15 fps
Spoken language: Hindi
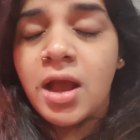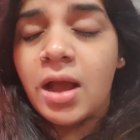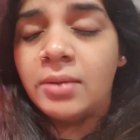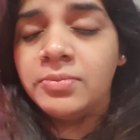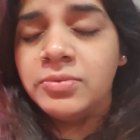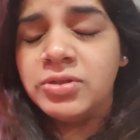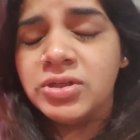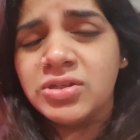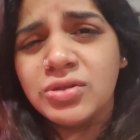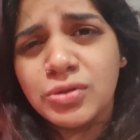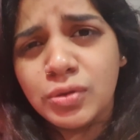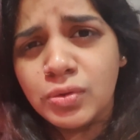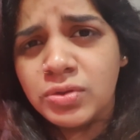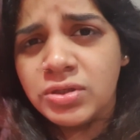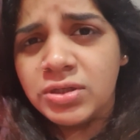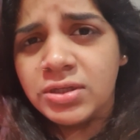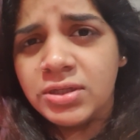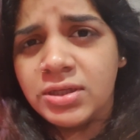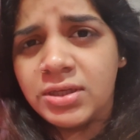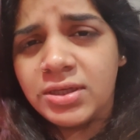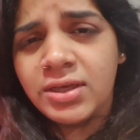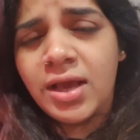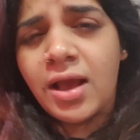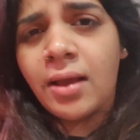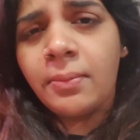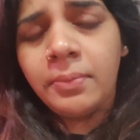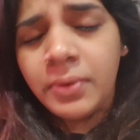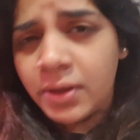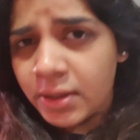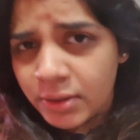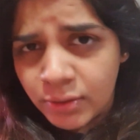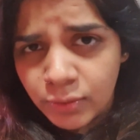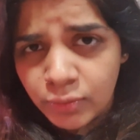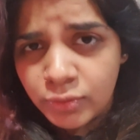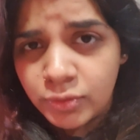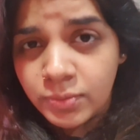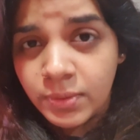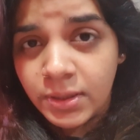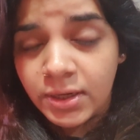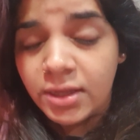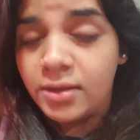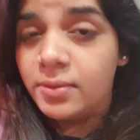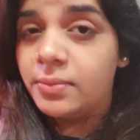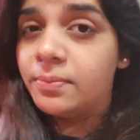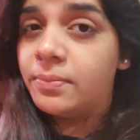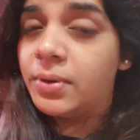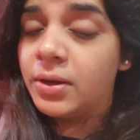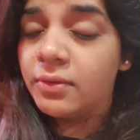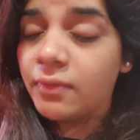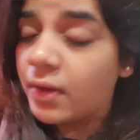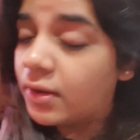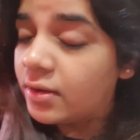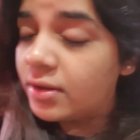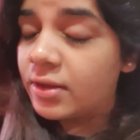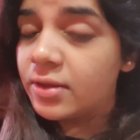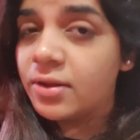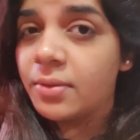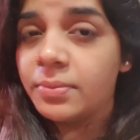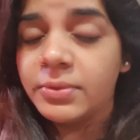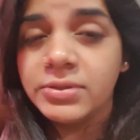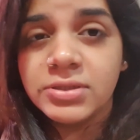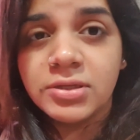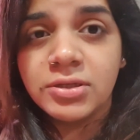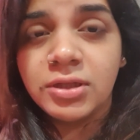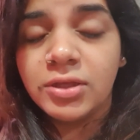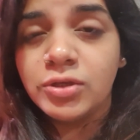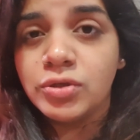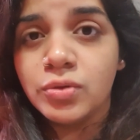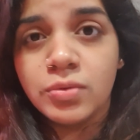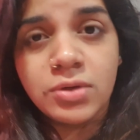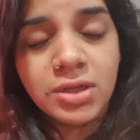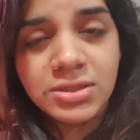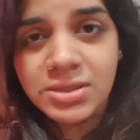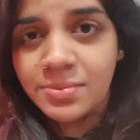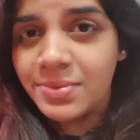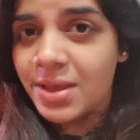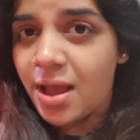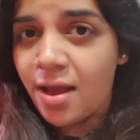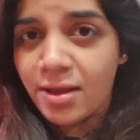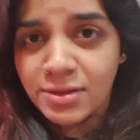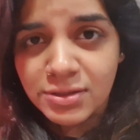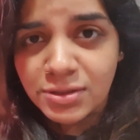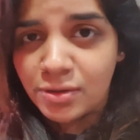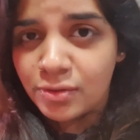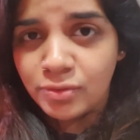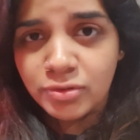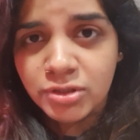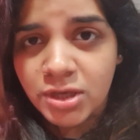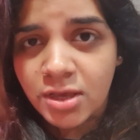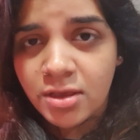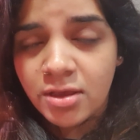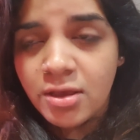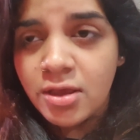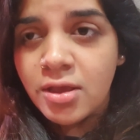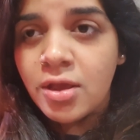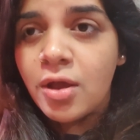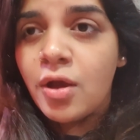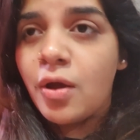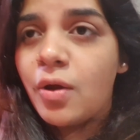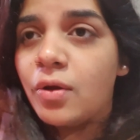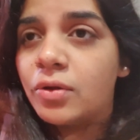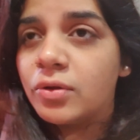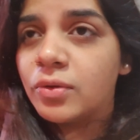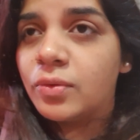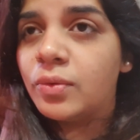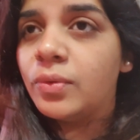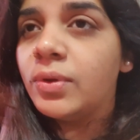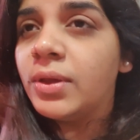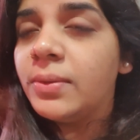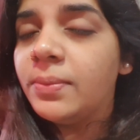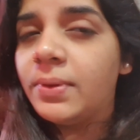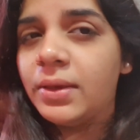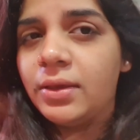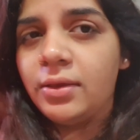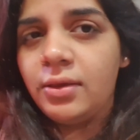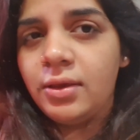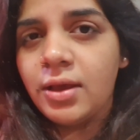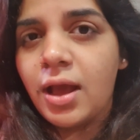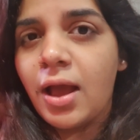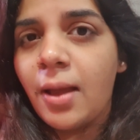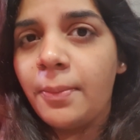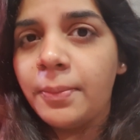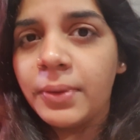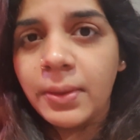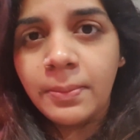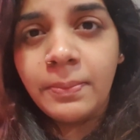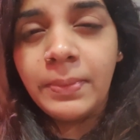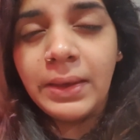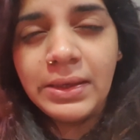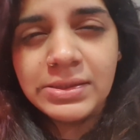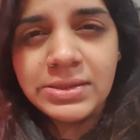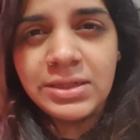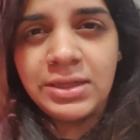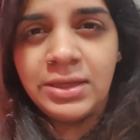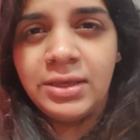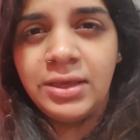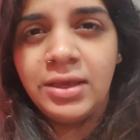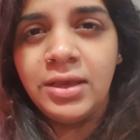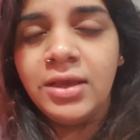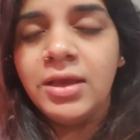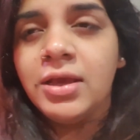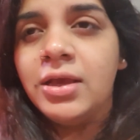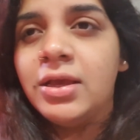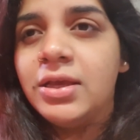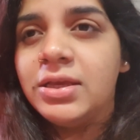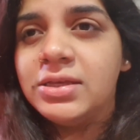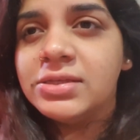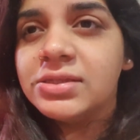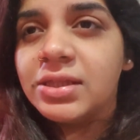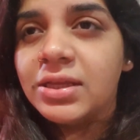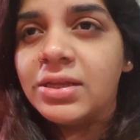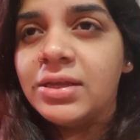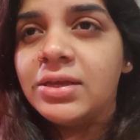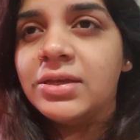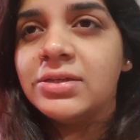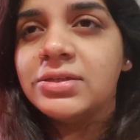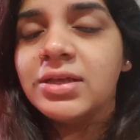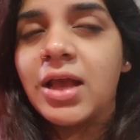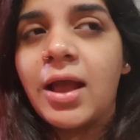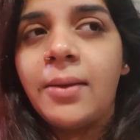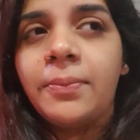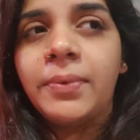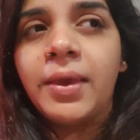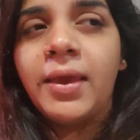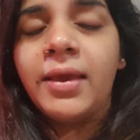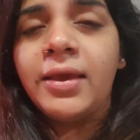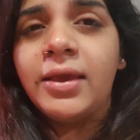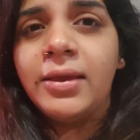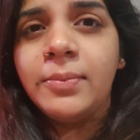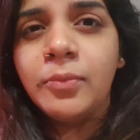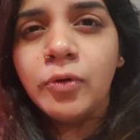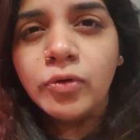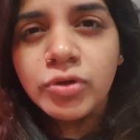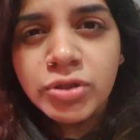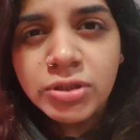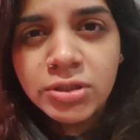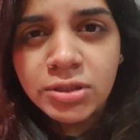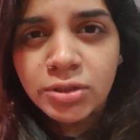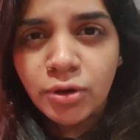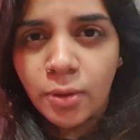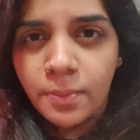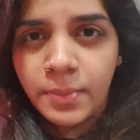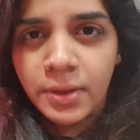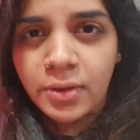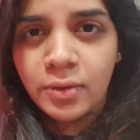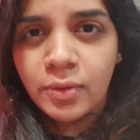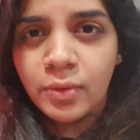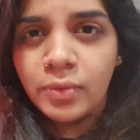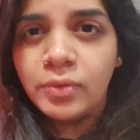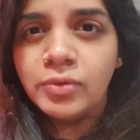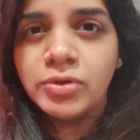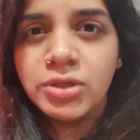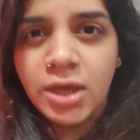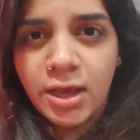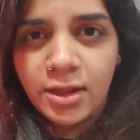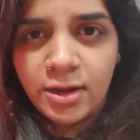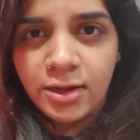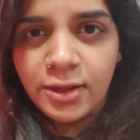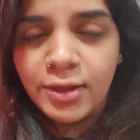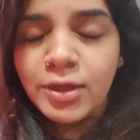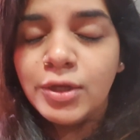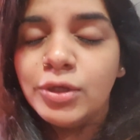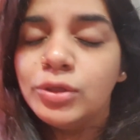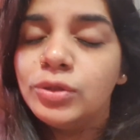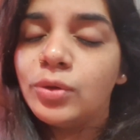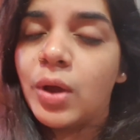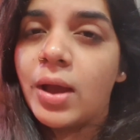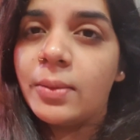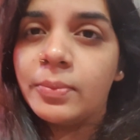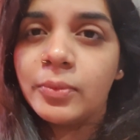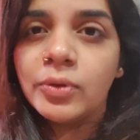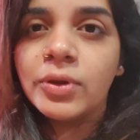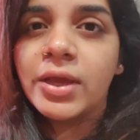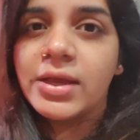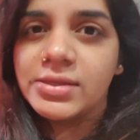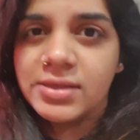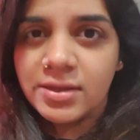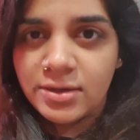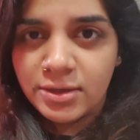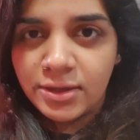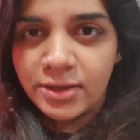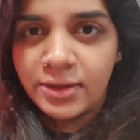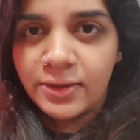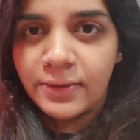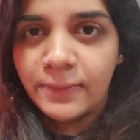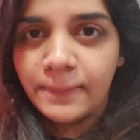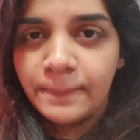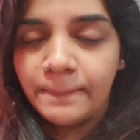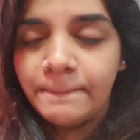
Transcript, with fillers: आप जस्ट सोच के देखिए आप भी एक यूट्यूबर है भगवान ना करे आपके साथ एक छोटा सा भी हादसा हो जाए और कोई भी आपके पिक्स लेके इस तरीके से आपके एक इमोशनल टॉपिक को उछाले तो आपको कैसा लगेगा